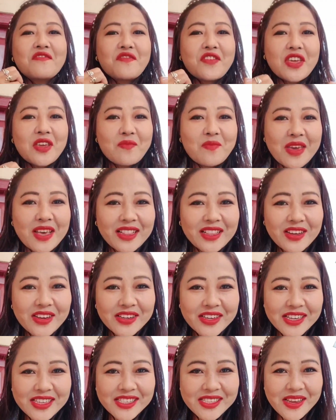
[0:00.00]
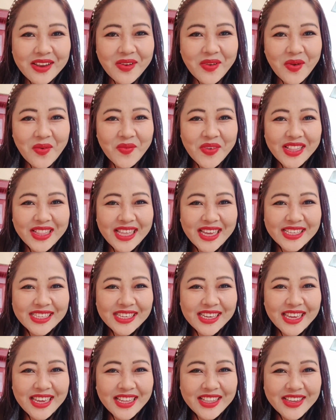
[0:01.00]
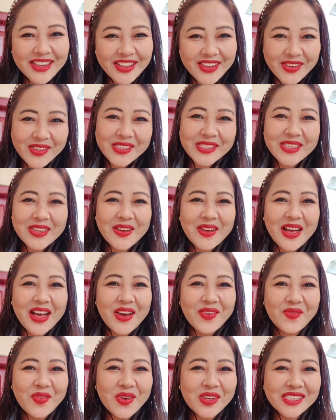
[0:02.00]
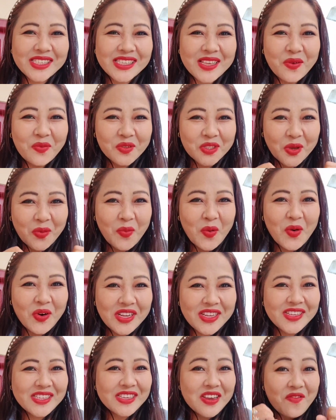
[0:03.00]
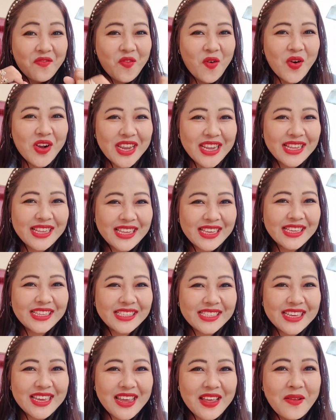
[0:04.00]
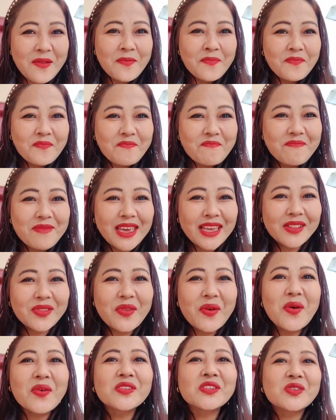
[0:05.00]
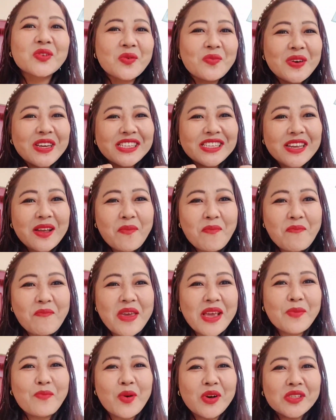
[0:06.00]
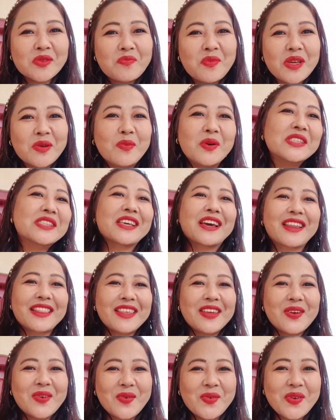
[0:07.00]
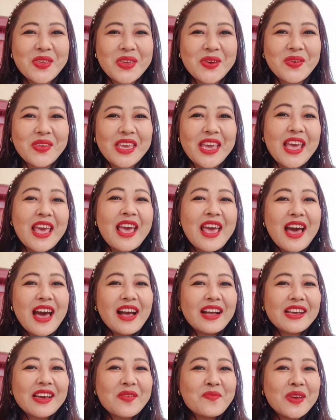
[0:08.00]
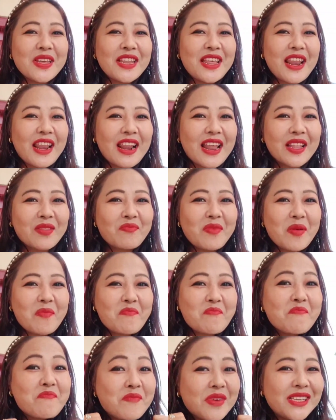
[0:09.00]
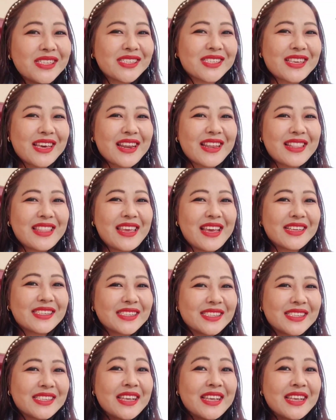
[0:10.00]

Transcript: फीमेल कंटेस्टेंट को मिलना चाहिए तो दोस्तों आप लोग सब सपोर्ट कीजिए वोटिंग कीजिए मैं तो सुबह शाम बिग बॉस बिग बॉस करती हूँ क्योंकि अगर मैंने रात में मिस कर दिया